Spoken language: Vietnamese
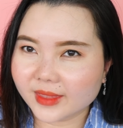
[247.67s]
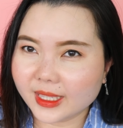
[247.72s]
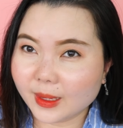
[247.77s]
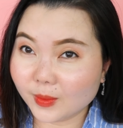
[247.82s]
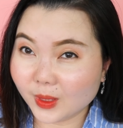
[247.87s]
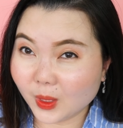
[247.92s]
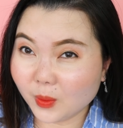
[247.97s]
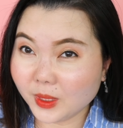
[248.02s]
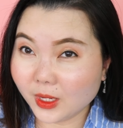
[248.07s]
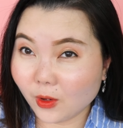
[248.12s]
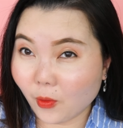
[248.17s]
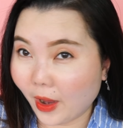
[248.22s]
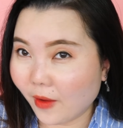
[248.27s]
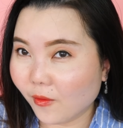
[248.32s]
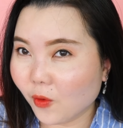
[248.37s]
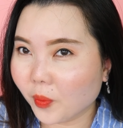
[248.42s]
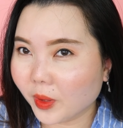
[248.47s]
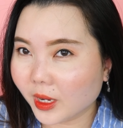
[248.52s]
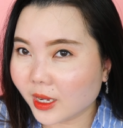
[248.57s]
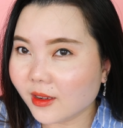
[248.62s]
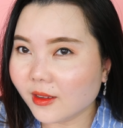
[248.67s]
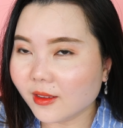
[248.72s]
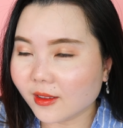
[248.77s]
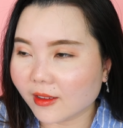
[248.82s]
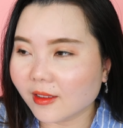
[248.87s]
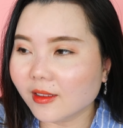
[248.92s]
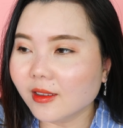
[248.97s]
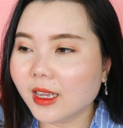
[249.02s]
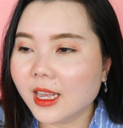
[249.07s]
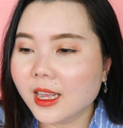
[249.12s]
chăm sóc sức khỏe vùng kính
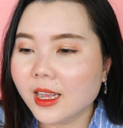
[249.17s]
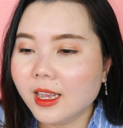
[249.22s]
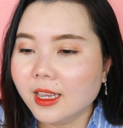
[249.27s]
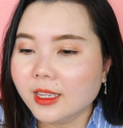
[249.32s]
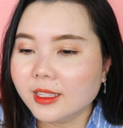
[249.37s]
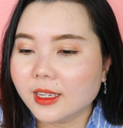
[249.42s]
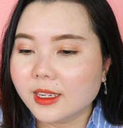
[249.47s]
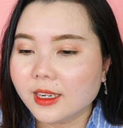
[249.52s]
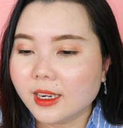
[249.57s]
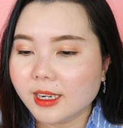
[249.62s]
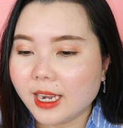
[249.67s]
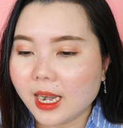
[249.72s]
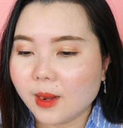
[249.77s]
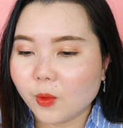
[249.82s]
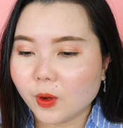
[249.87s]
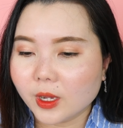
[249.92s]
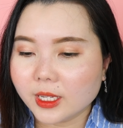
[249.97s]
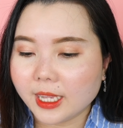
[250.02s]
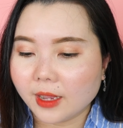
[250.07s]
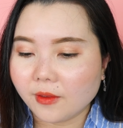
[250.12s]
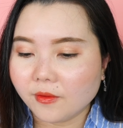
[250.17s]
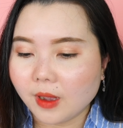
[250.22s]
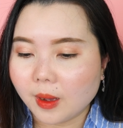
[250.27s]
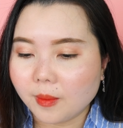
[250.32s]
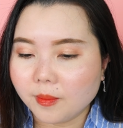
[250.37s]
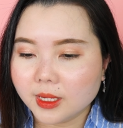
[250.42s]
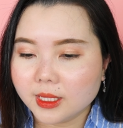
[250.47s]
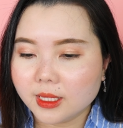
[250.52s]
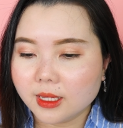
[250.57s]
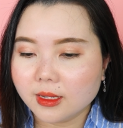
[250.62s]
nữa cho nên đây là một cái sản
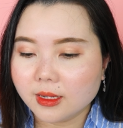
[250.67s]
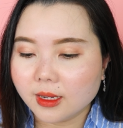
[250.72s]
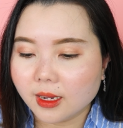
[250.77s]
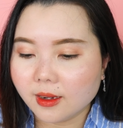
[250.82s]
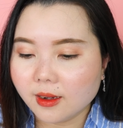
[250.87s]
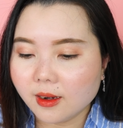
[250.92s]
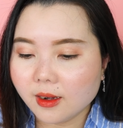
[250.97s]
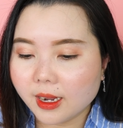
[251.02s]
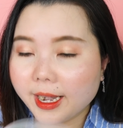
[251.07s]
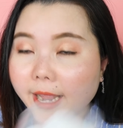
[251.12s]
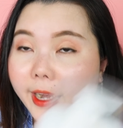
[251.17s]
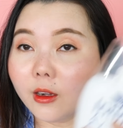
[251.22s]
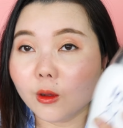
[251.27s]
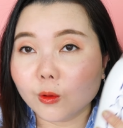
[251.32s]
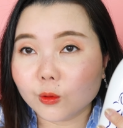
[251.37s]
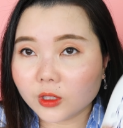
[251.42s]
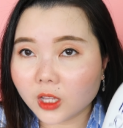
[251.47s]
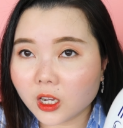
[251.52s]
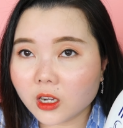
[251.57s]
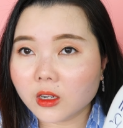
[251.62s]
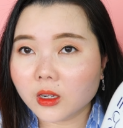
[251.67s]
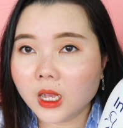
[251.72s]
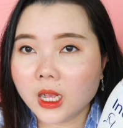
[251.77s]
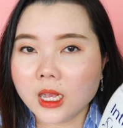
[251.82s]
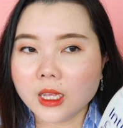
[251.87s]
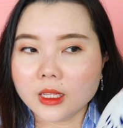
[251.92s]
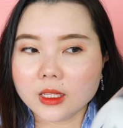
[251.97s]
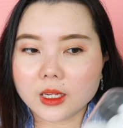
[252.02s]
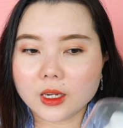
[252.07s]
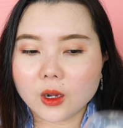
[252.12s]
phẩm mà Trinh nghĩ rất là đáng đầu tư
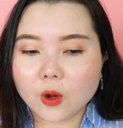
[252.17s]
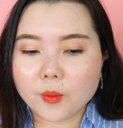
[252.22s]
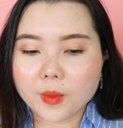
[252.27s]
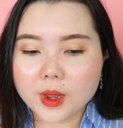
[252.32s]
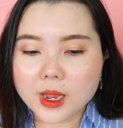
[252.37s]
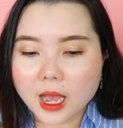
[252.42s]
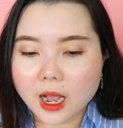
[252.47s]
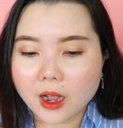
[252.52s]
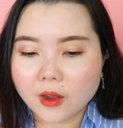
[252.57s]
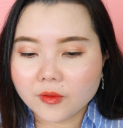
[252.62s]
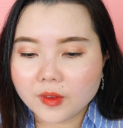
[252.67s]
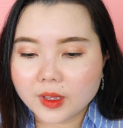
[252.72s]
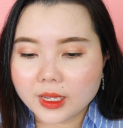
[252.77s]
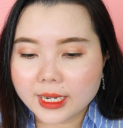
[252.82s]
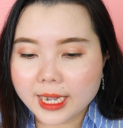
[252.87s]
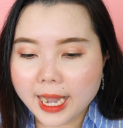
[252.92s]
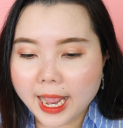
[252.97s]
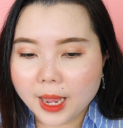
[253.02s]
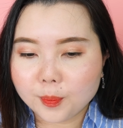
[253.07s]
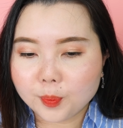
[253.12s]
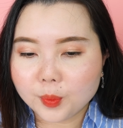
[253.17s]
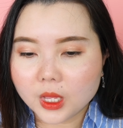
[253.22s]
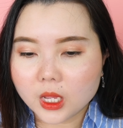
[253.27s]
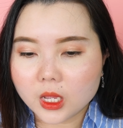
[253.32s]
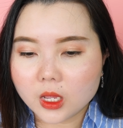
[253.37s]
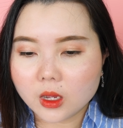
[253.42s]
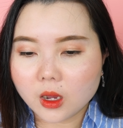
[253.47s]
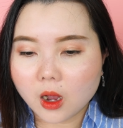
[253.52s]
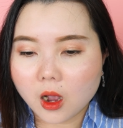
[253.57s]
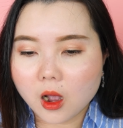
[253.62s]
Trinh không biết là ở Việt Nam
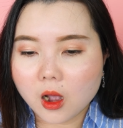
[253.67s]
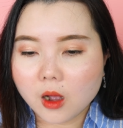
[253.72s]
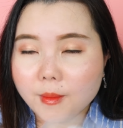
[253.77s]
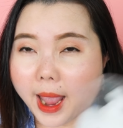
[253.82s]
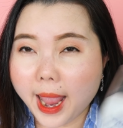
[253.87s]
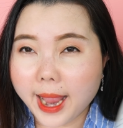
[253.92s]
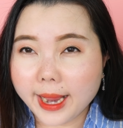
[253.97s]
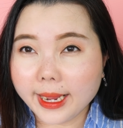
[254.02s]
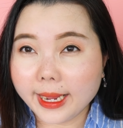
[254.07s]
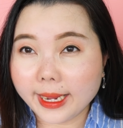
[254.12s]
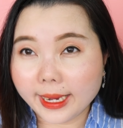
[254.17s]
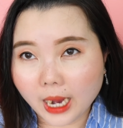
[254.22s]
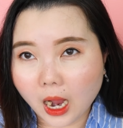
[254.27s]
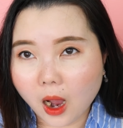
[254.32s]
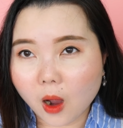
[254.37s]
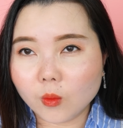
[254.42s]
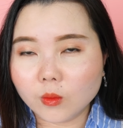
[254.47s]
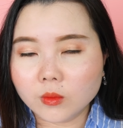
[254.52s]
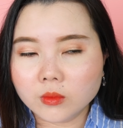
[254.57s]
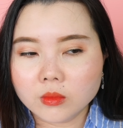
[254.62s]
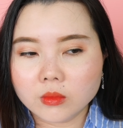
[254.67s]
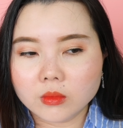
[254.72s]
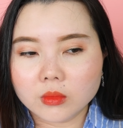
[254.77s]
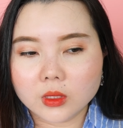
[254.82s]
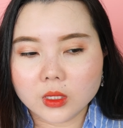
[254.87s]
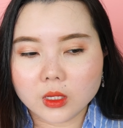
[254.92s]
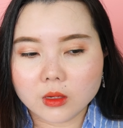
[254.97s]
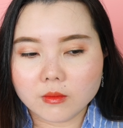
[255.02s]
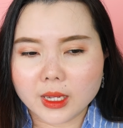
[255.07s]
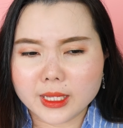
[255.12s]
thì có bán hay không
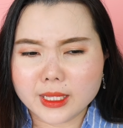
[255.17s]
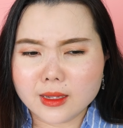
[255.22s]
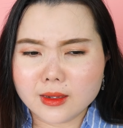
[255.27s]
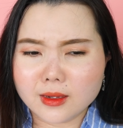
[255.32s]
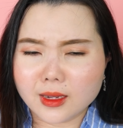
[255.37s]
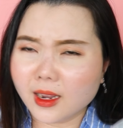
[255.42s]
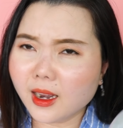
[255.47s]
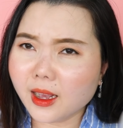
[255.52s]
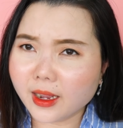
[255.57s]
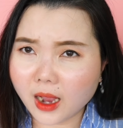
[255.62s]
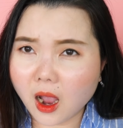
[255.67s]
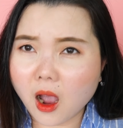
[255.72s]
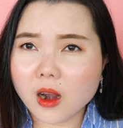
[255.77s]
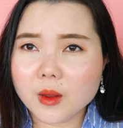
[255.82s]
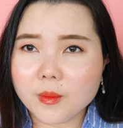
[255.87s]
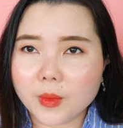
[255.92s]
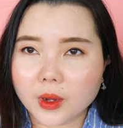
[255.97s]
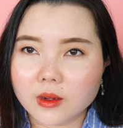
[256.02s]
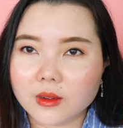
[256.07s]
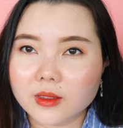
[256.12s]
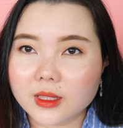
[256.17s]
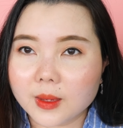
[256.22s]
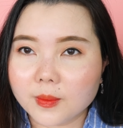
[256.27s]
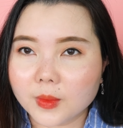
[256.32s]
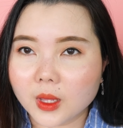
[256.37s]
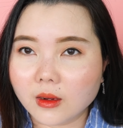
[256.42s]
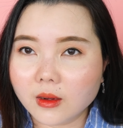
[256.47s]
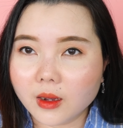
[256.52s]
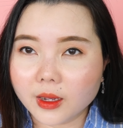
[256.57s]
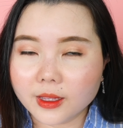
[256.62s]
nhưng mà Trinh nghĩ là có đó mọi người tìm
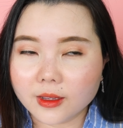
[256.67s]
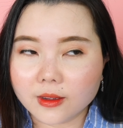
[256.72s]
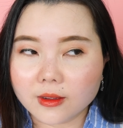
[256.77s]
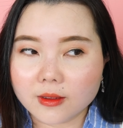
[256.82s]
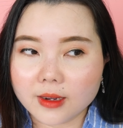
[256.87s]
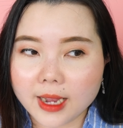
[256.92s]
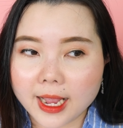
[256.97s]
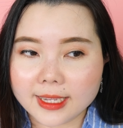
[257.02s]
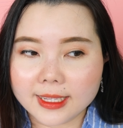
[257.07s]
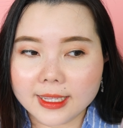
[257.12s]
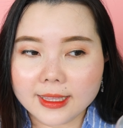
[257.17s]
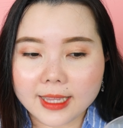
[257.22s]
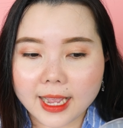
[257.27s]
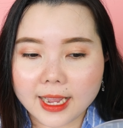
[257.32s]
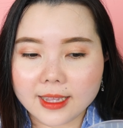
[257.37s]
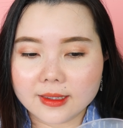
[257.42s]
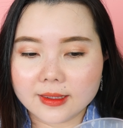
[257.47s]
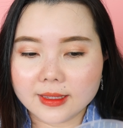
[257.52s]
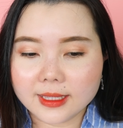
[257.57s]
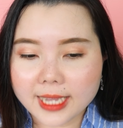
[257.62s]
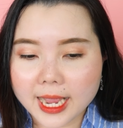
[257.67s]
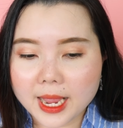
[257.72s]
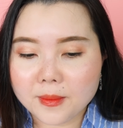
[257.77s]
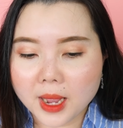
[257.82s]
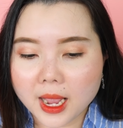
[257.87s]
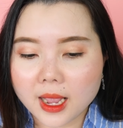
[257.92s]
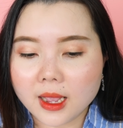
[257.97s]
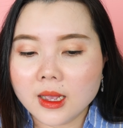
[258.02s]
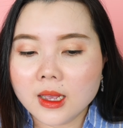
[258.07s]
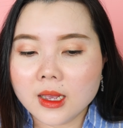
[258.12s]
thử ở những cửa hàng sách tay thử xem
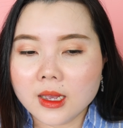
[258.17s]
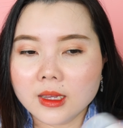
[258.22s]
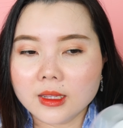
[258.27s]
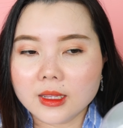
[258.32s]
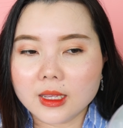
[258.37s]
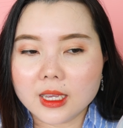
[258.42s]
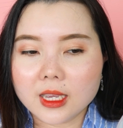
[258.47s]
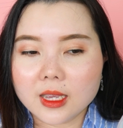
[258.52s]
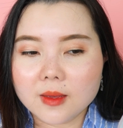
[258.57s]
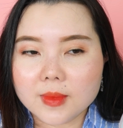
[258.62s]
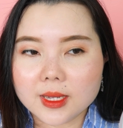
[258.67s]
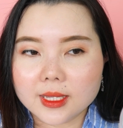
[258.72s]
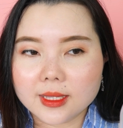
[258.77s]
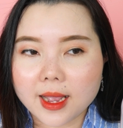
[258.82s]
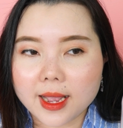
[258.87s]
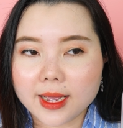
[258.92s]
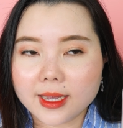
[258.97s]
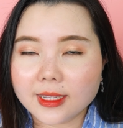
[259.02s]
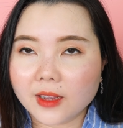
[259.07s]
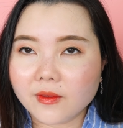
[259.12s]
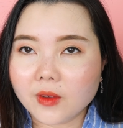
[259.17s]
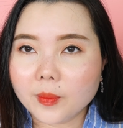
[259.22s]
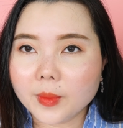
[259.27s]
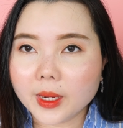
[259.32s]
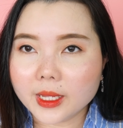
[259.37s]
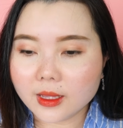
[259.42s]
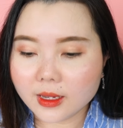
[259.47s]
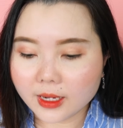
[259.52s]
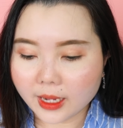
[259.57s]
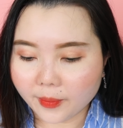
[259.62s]
ha thì khi mà xài cái sản phẩm
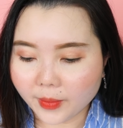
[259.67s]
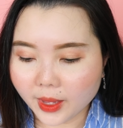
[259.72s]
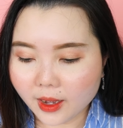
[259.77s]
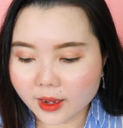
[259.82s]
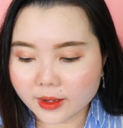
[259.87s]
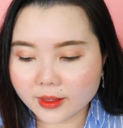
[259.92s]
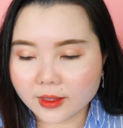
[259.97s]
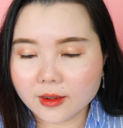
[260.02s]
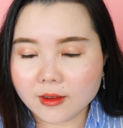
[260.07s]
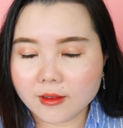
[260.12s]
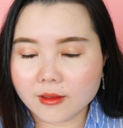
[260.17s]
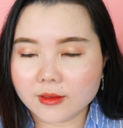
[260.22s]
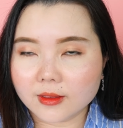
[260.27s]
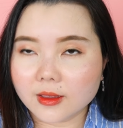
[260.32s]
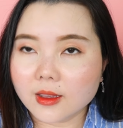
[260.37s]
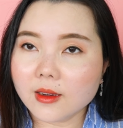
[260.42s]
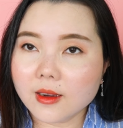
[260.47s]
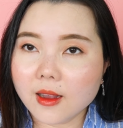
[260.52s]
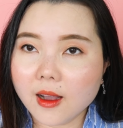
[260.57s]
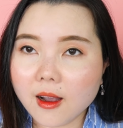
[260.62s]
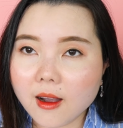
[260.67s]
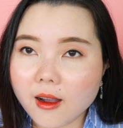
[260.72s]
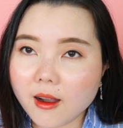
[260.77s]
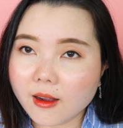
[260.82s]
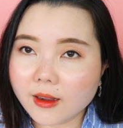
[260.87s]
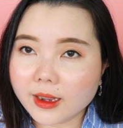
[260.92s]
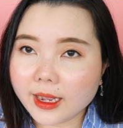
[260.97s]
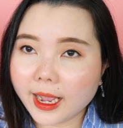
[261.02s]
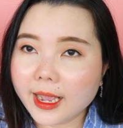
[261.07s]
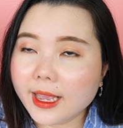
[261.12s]
này Trinh cảm thấy là Trinh còn thích
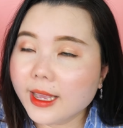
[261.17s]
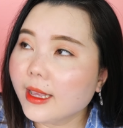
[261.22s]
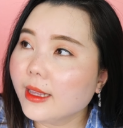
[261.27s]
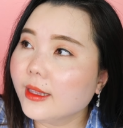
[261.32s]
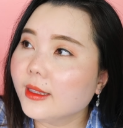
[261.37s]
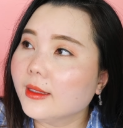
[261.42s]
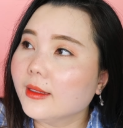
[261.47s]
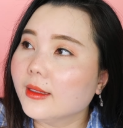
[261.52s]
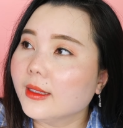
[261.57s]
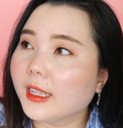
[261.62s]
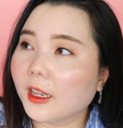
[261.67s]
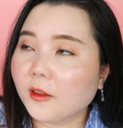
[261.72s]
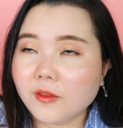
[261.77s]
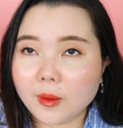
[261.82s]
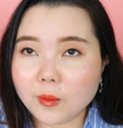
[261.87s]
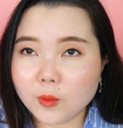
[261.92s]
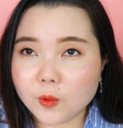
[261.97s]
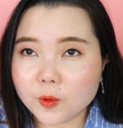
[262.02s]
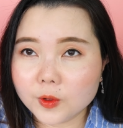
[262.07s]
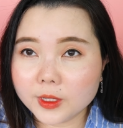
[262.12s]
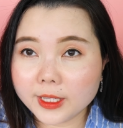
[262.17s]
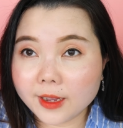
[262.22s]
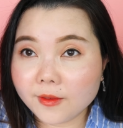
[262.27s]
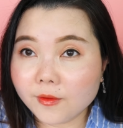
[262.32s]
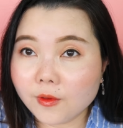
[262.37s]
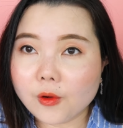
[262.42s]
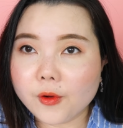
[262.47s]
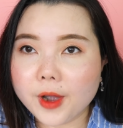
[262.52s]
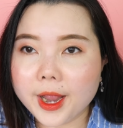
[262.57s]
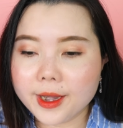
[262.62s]
hơn cái sản phẩm của
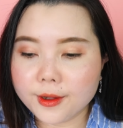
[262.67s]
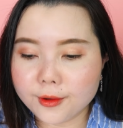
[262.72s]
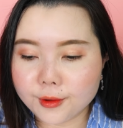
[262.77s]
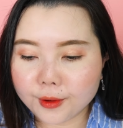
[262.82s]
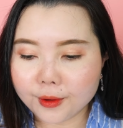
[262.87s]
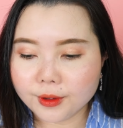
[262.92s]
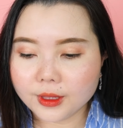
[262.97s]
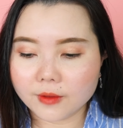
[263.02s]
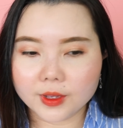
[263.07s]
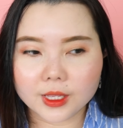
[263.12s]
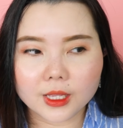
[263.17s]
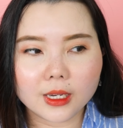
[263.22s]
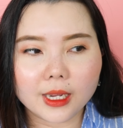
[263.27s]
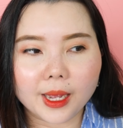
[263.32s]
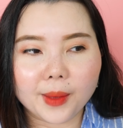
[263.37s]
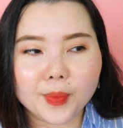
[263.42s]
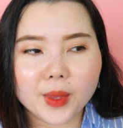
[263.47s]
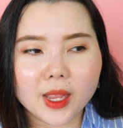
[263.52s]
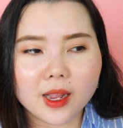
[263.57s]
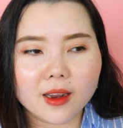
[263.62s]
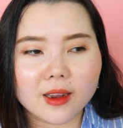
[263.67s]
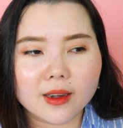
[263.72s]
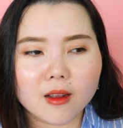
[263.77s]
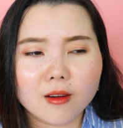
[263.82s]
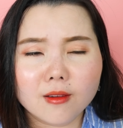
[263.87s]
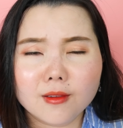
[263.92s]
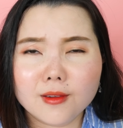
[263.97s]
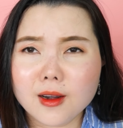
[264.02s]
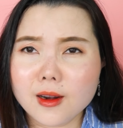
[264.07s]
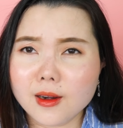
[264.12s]
Saporen nữa tại vì Trinh cảm thấy là
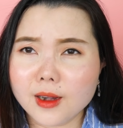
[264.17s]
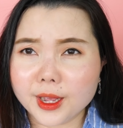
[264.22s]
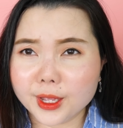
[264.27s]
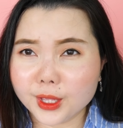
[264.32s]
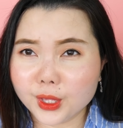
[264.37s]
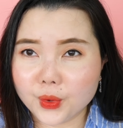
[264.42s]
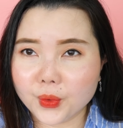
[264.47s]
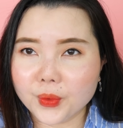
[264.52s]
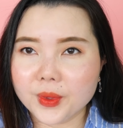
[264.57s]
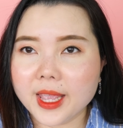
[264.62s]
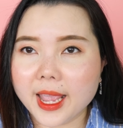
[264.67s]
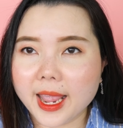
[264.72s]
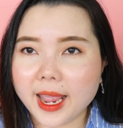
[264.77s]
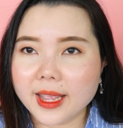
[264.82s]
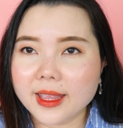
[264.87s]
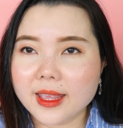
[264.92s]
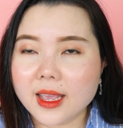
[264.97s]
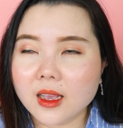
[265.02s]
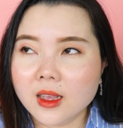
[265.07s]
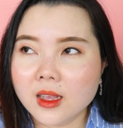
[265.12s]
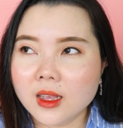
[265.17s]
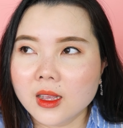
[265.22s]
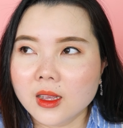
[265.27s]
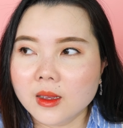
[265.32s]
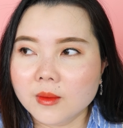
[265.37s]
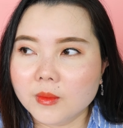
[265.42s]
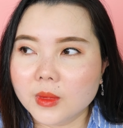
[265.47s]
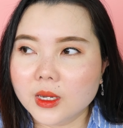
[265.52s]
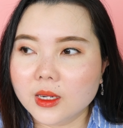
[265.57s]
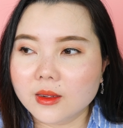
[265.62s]
nó rất là dịu nhẹ nha
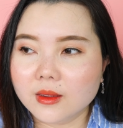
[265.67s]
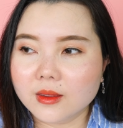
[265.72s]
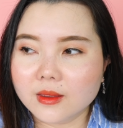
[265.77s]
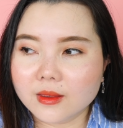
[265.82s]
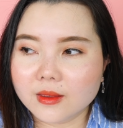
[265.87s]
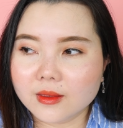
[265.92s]
mình